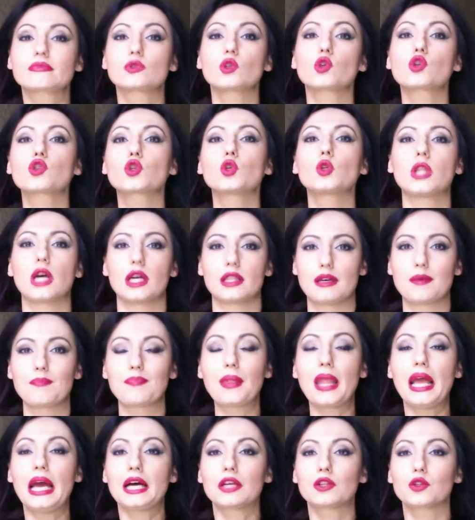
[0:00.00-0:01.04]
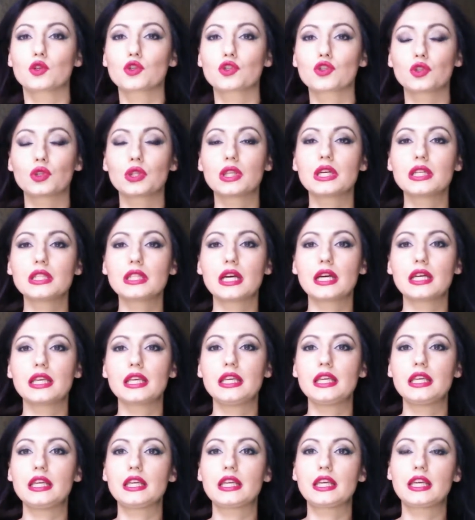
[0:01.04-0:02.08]
то, что надо. То, что надо,
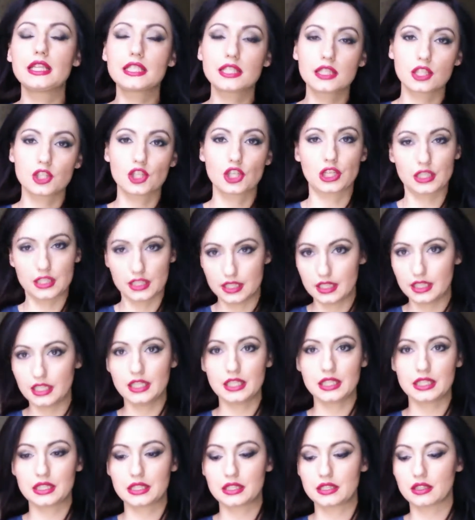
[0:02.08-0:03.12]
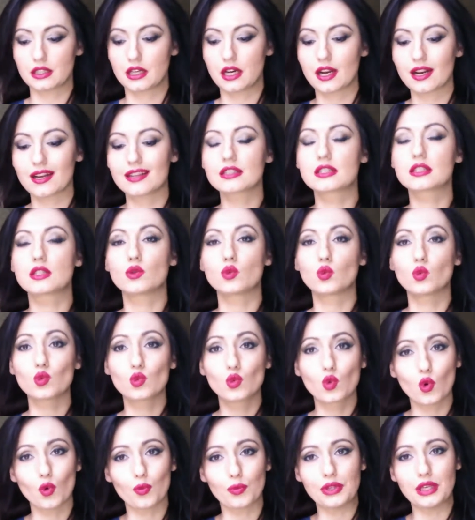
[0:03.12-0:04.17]
и кисточка здесь гораздо
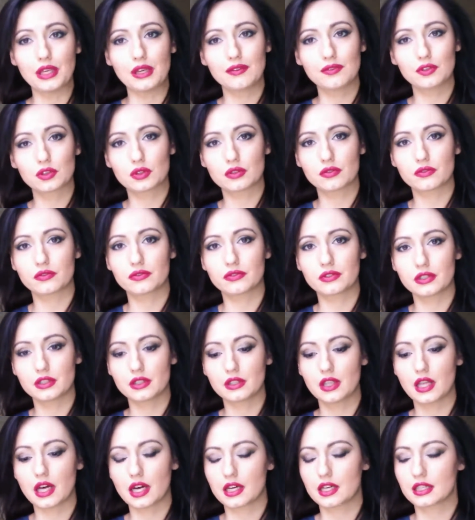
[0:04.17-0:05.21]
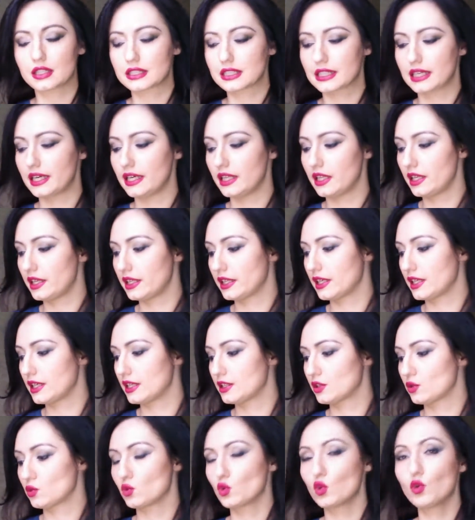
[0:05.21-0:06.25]
удобнее, вот в лаках Skyline
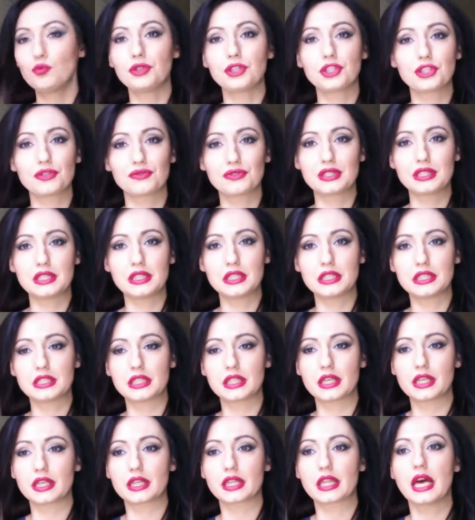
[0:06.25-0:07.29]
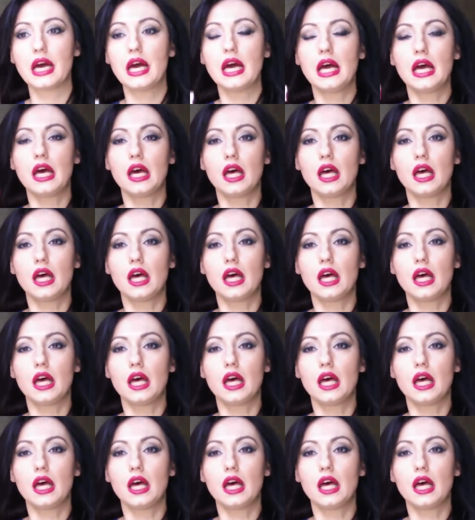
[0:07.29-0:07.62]
гораздо удобнее, чем в серии Секрет.